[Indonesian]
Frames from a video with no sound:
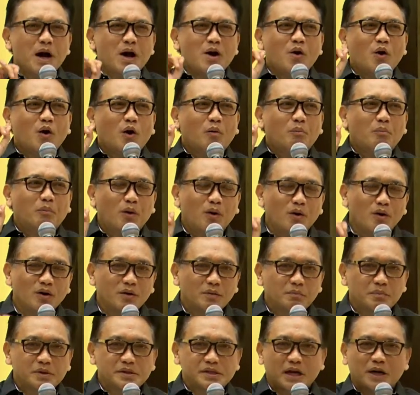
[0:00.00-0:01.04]
ngomong
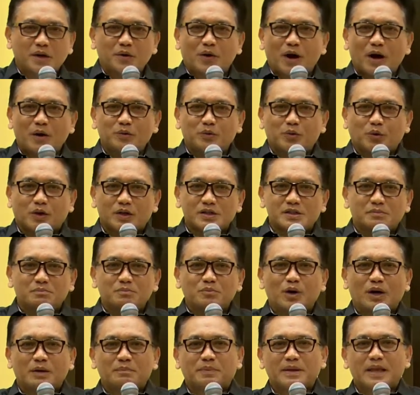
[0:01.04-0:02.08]
misal doa untuk
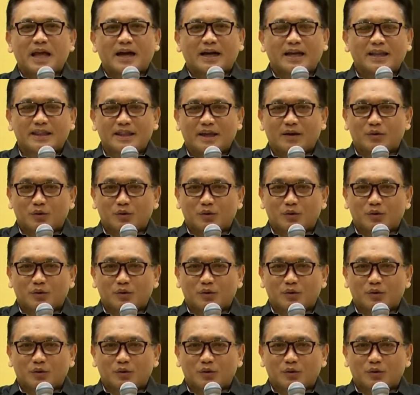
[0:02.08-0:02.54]
kesembuhan penyakitnya,